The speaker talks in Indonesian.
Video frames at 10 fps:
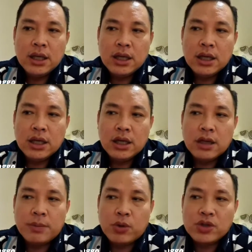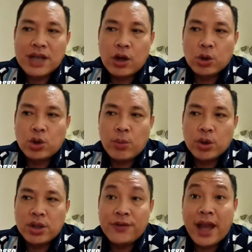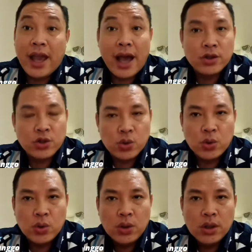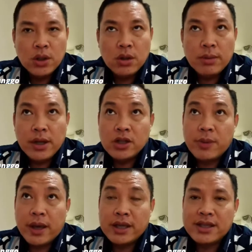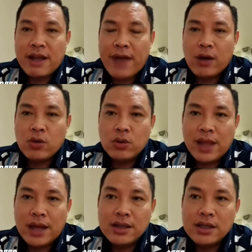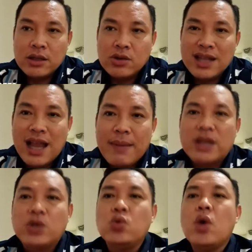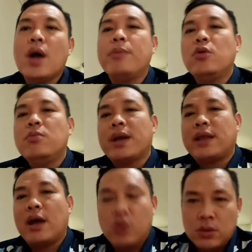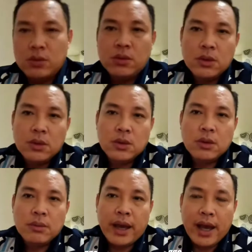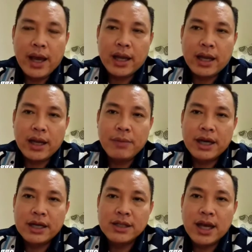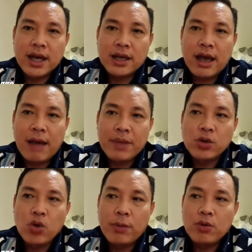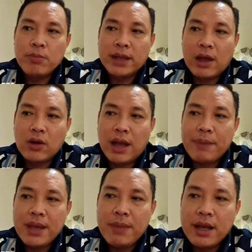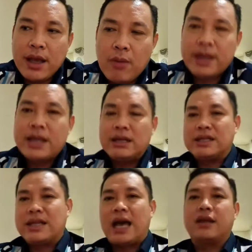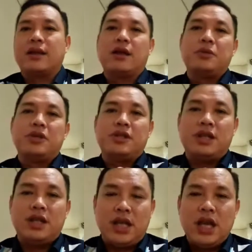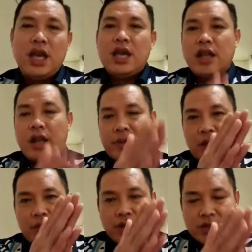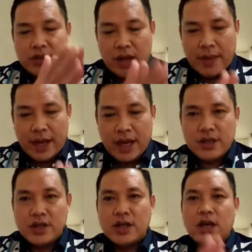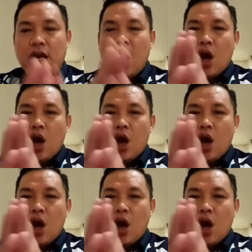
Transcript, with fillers: eh, perusahaan otomotif Daihatsu Beliau sebagai staf akuntan di situ selama 24 tahun. Bayangkan Anda bekerja hampir 24 tahun, tapi beliau merintis karir dari bisnis ini, dari pertama menjadi star manager,